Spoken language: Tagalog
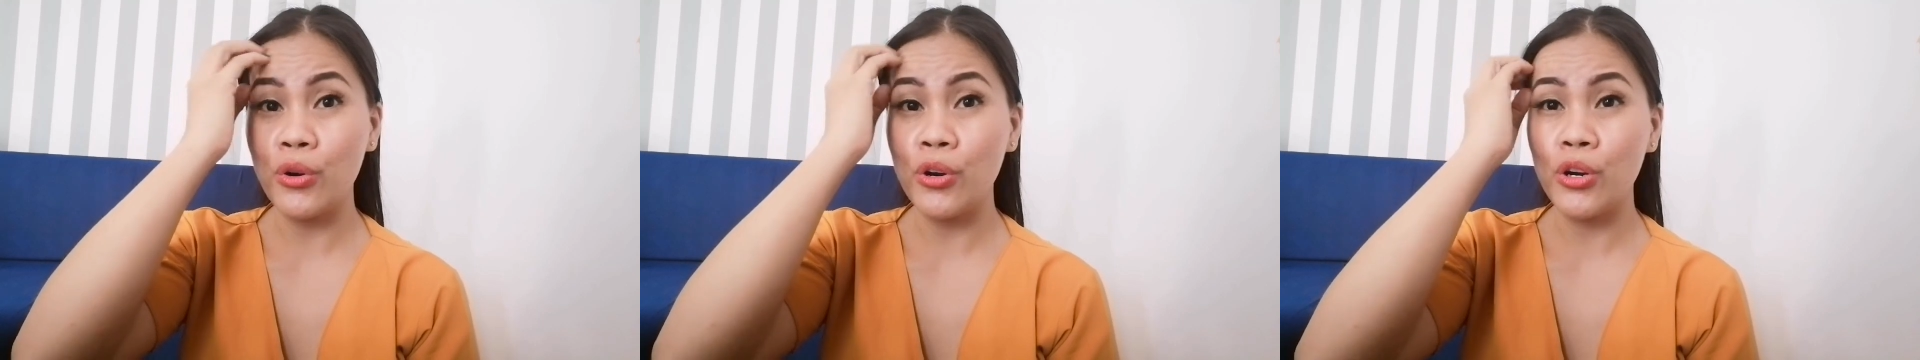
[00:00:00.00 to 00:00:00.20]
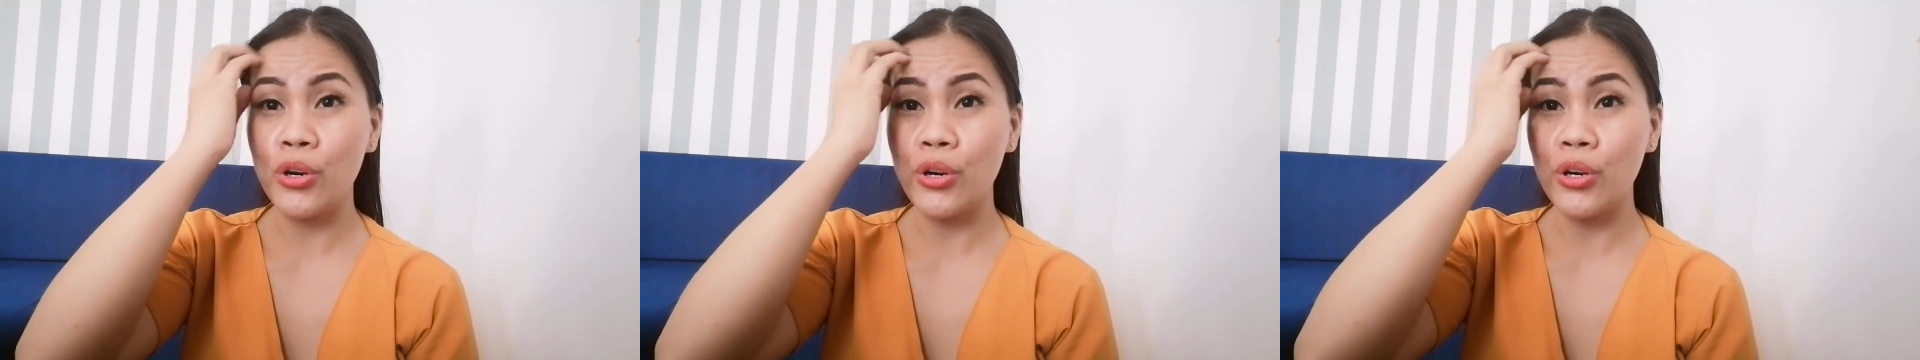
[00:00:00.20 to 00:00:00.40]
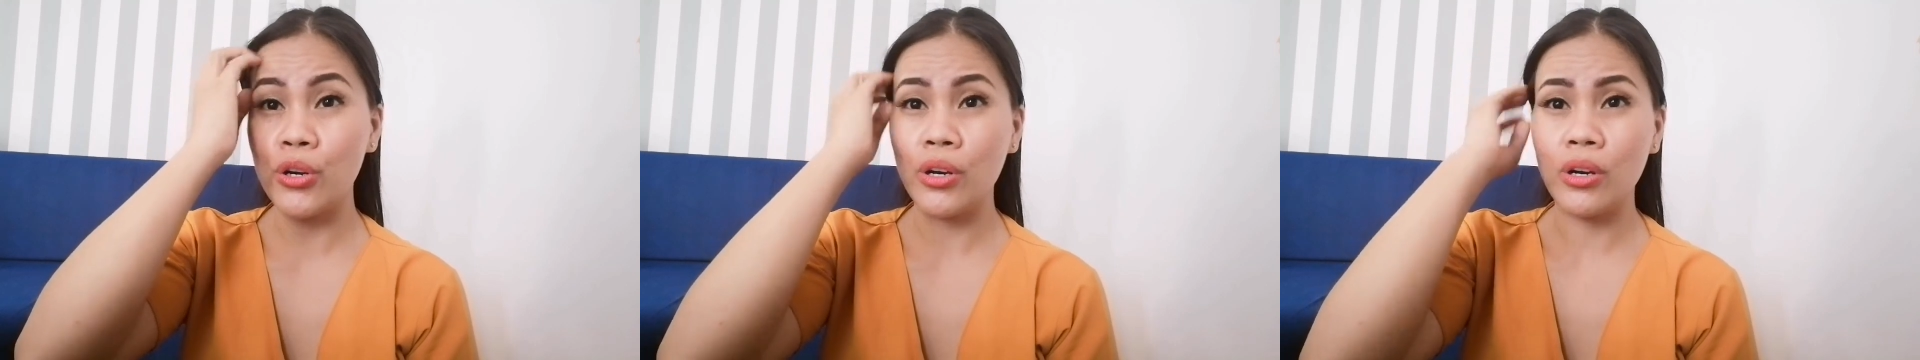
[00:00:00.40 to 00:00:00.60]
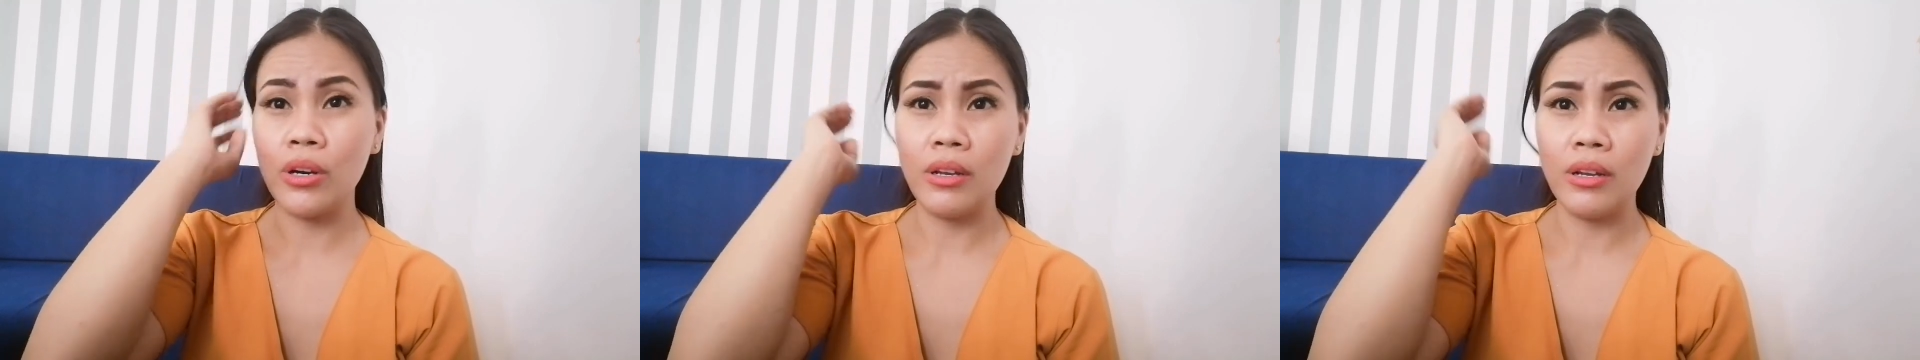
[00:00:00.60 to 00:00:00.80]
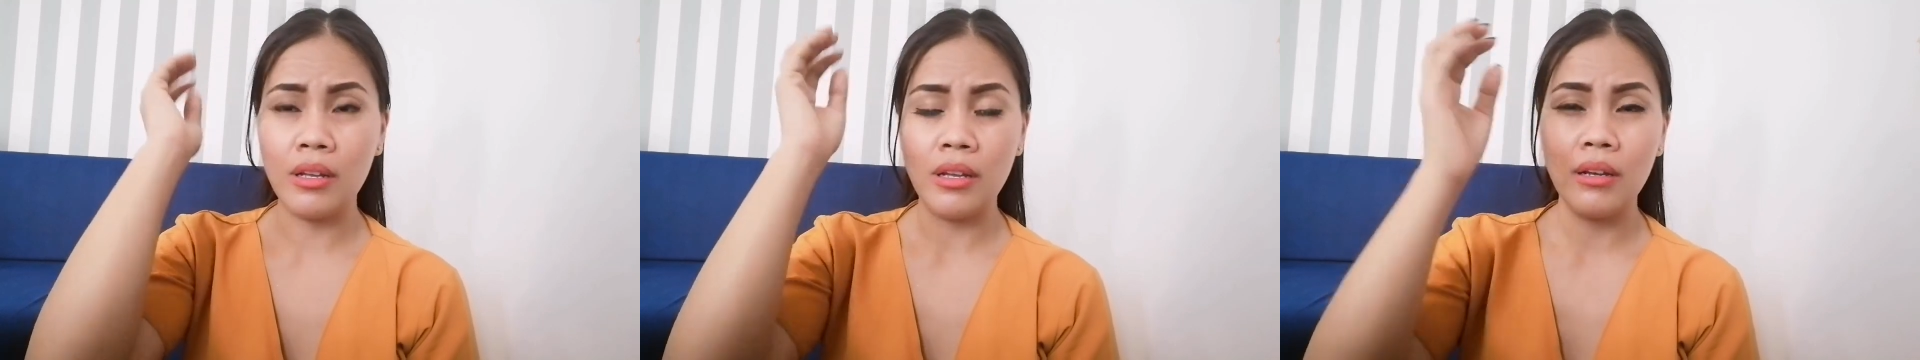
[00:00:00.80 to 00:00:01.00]
or
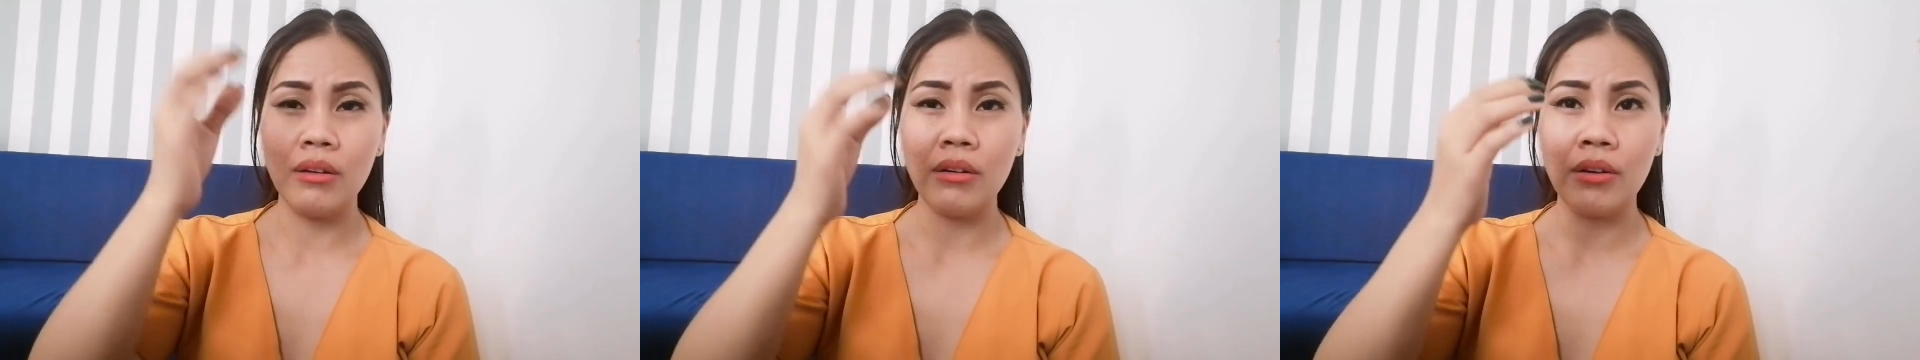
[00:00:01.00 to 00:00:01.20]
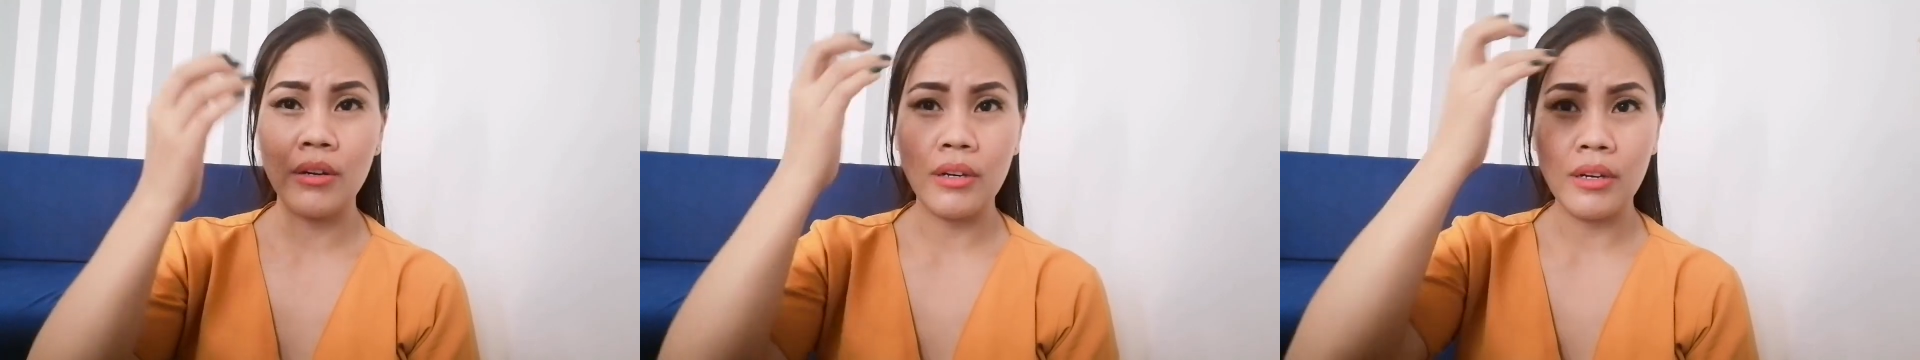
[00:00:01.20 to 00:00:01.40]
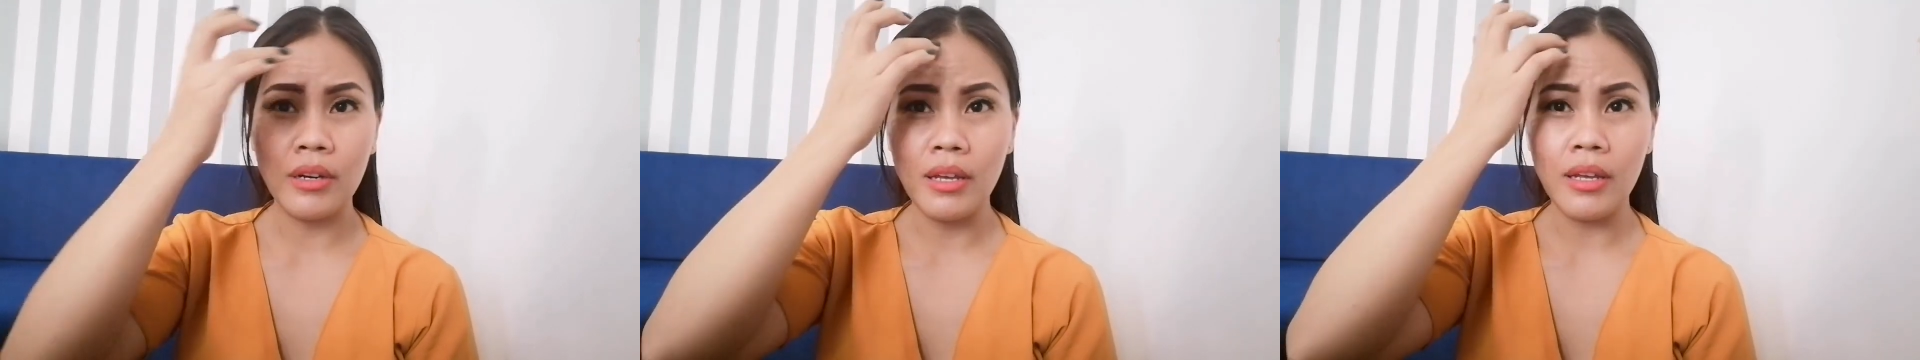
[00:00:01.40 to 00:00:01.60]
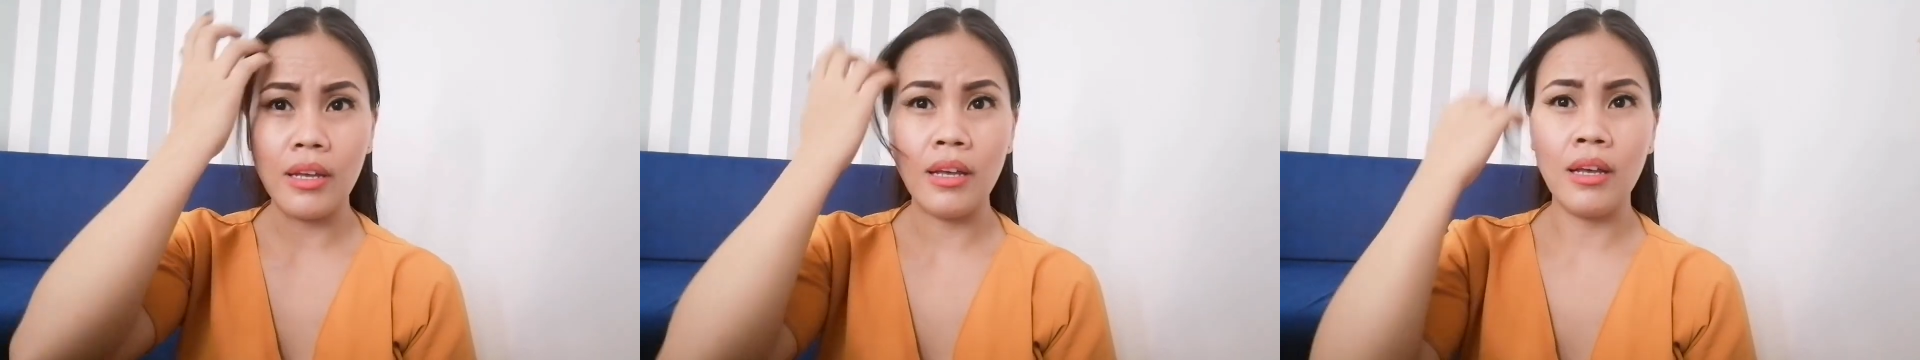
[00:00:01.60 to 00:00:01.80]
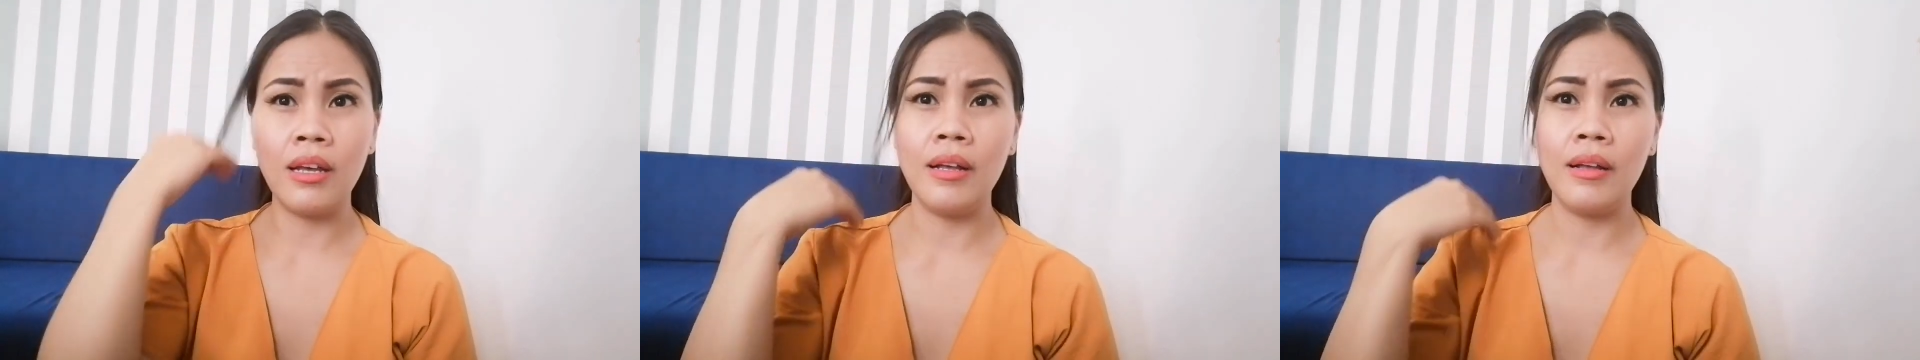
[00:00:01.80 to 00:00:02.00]
or
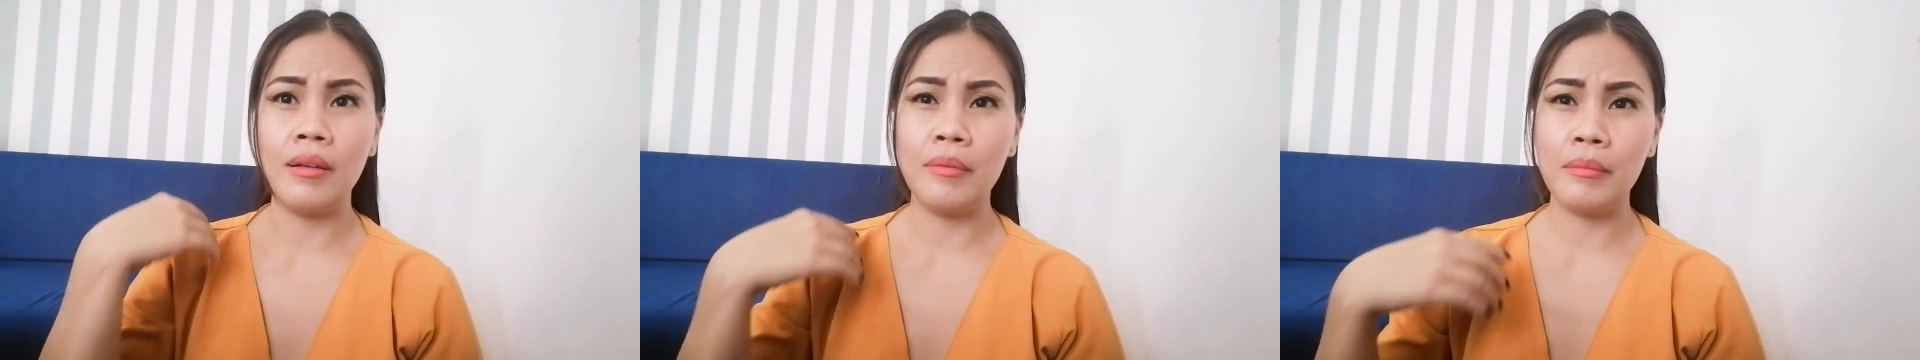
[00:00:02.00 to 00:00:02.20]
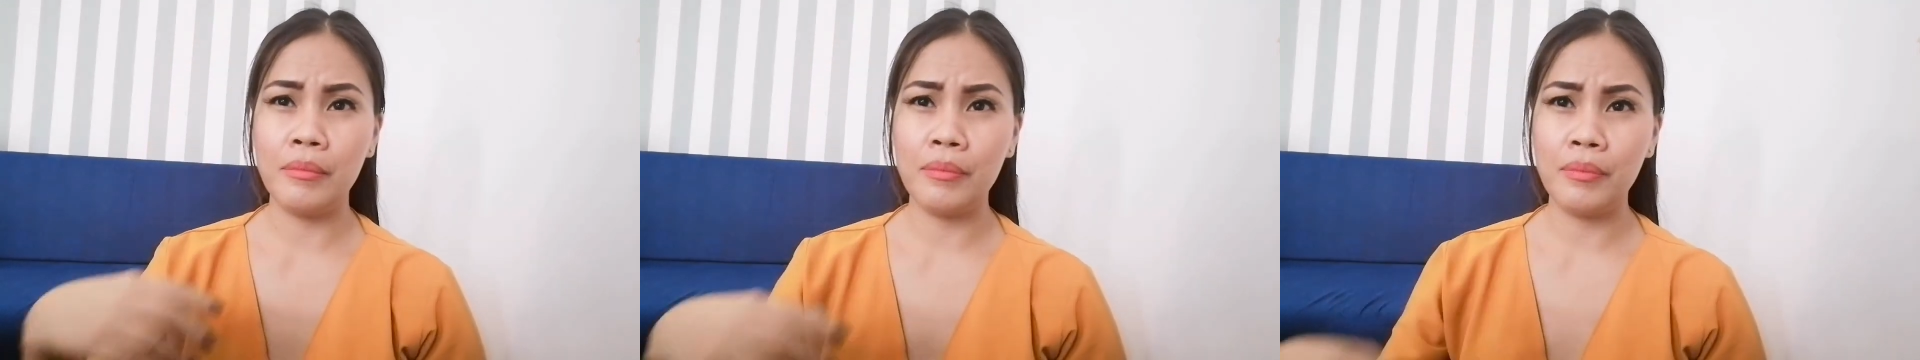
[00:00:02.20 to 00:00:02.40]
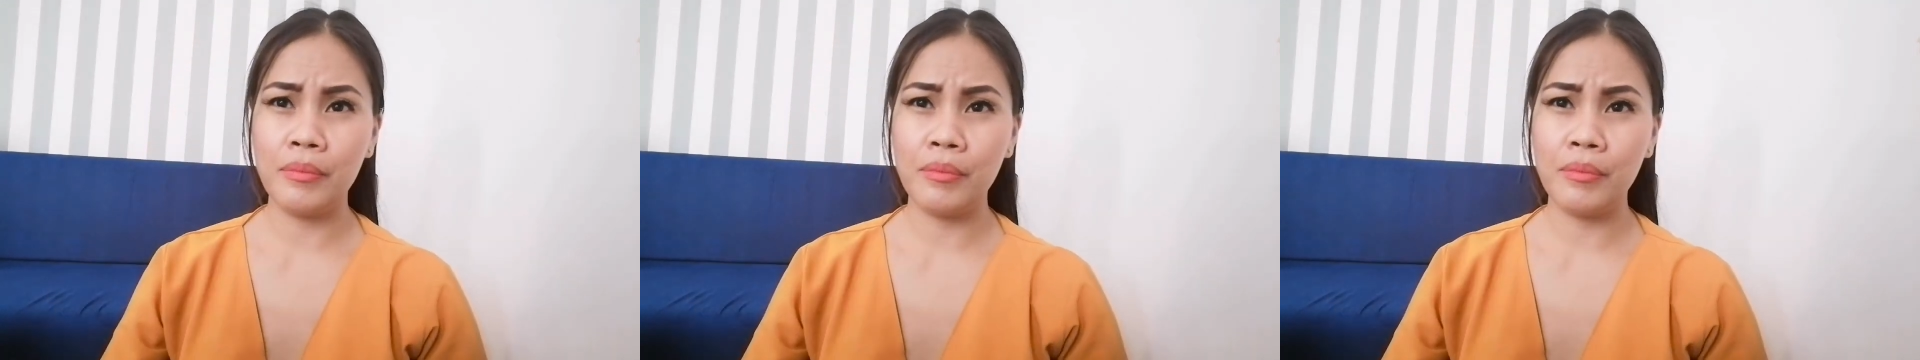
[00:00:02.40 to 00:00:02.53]
um,